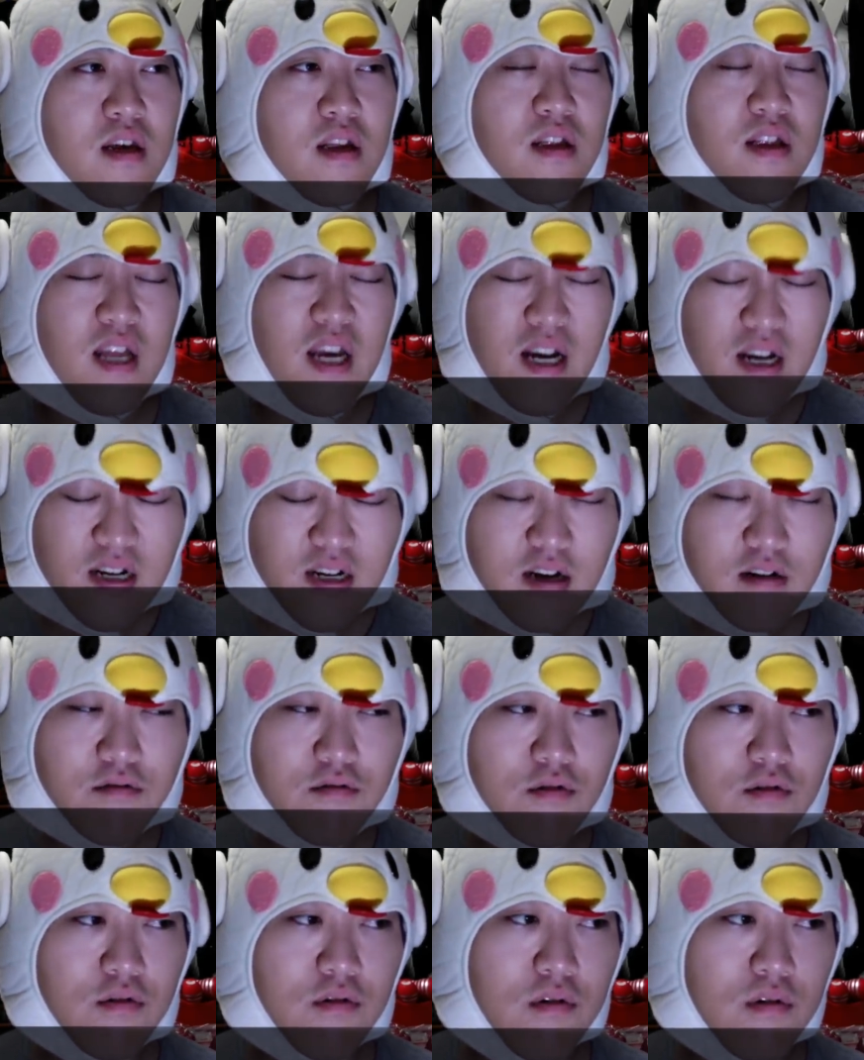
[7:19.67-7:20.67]
なんか
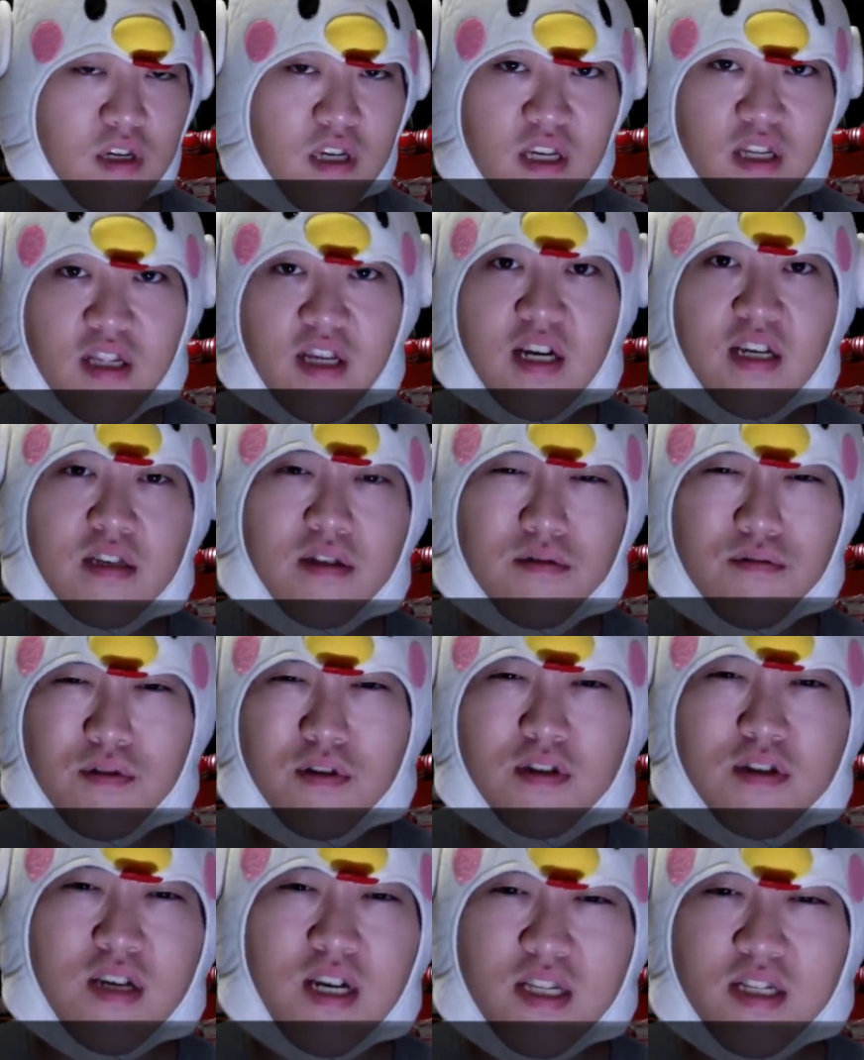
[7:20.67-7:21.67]
こう言いたい、
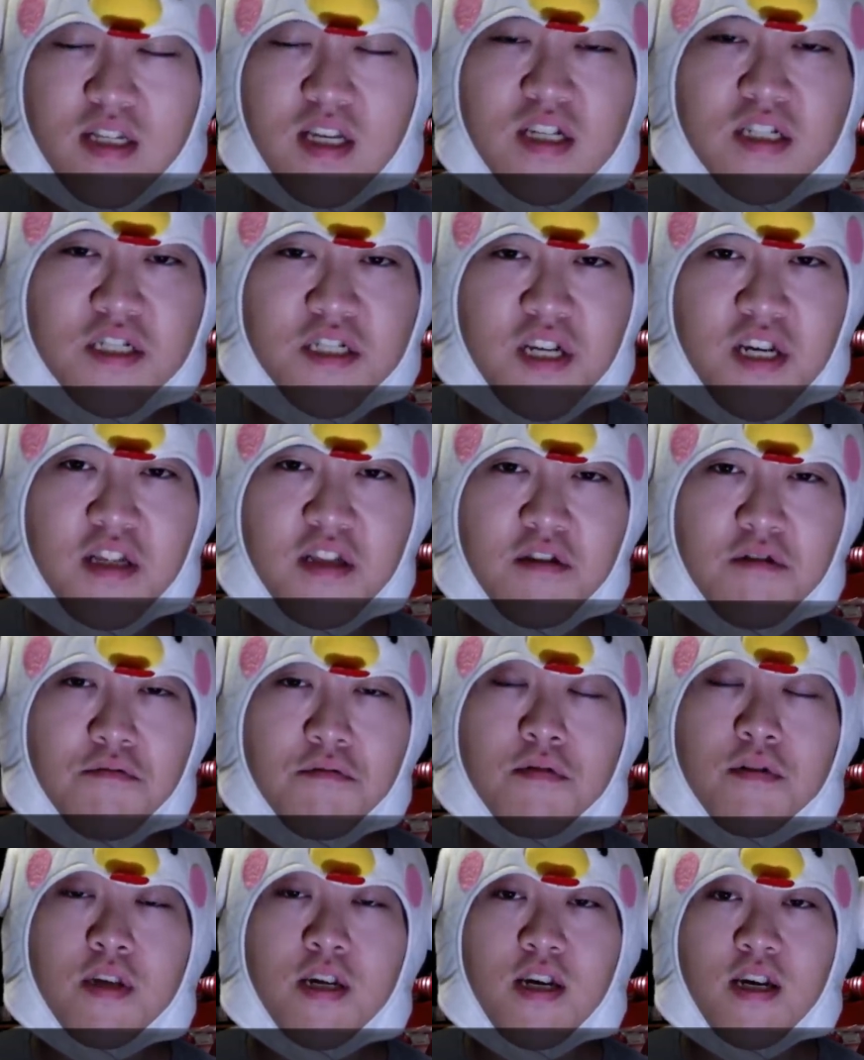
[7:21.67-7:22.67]
ストレス発散したいっていう
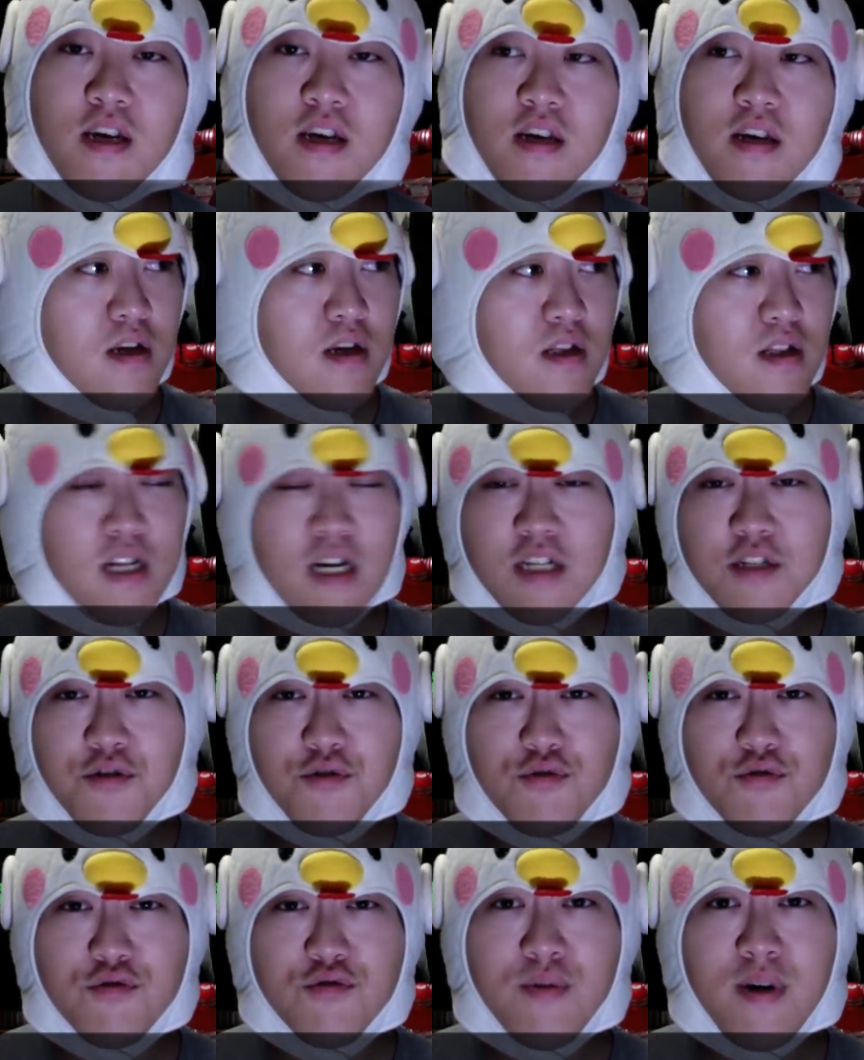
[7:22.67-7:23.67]
ので、なんかちょっ
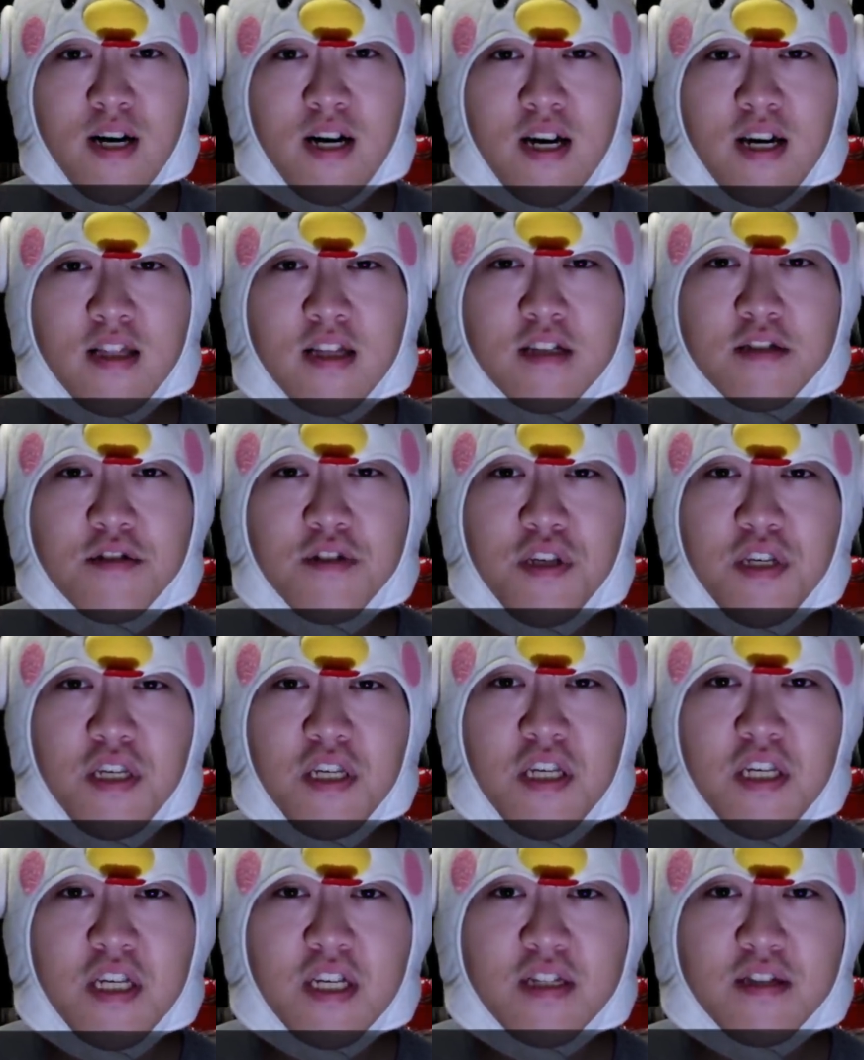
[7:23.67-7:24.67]
とウーバー配達員
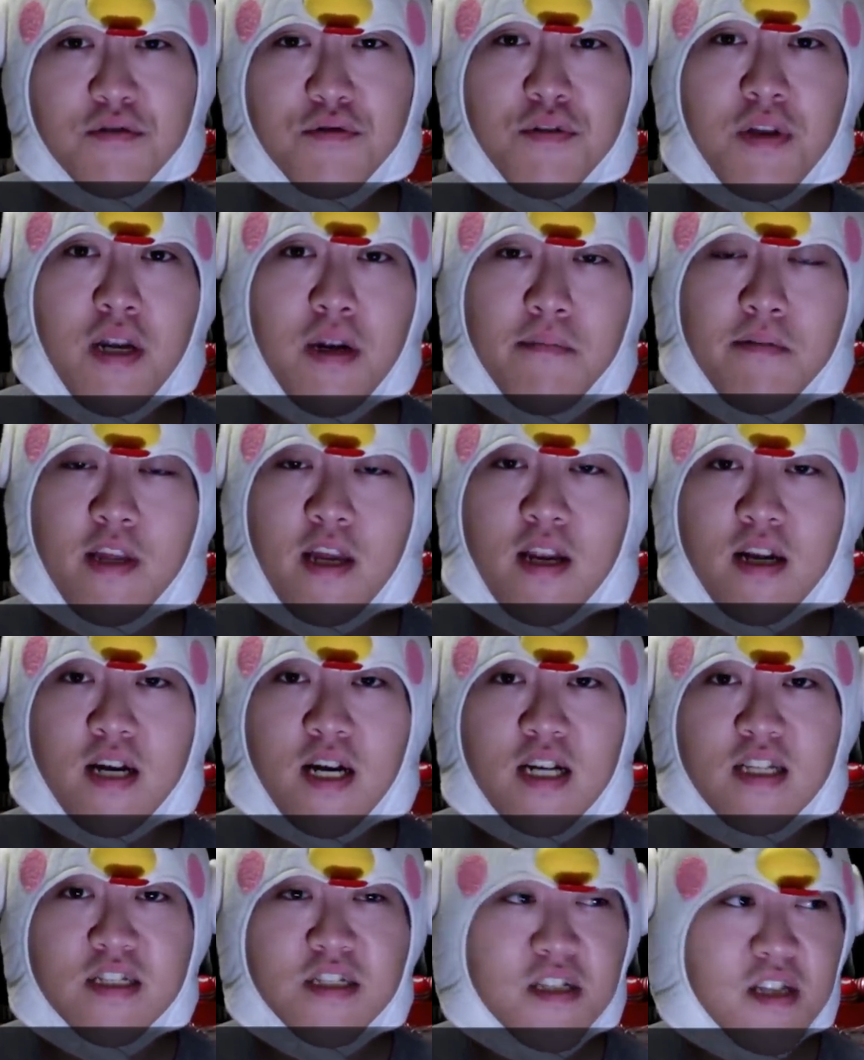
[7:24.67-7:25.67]
言いやすそうだなみたいな
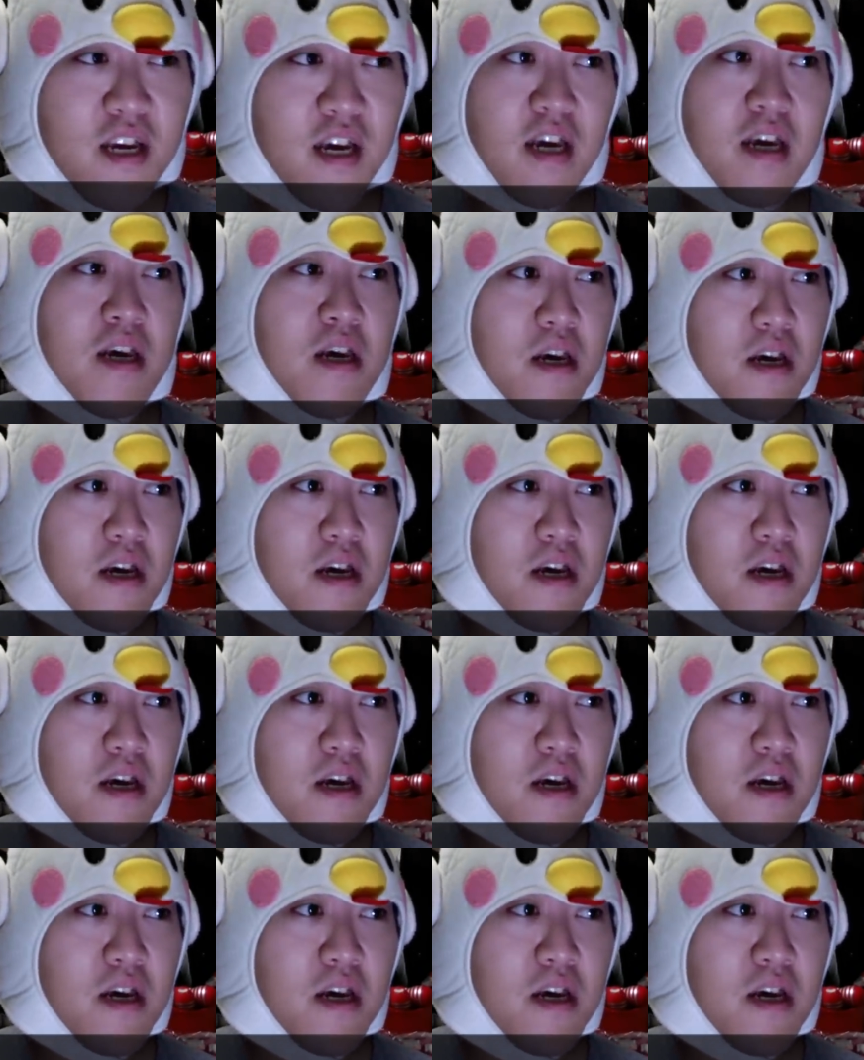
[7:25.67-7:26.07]
感じで、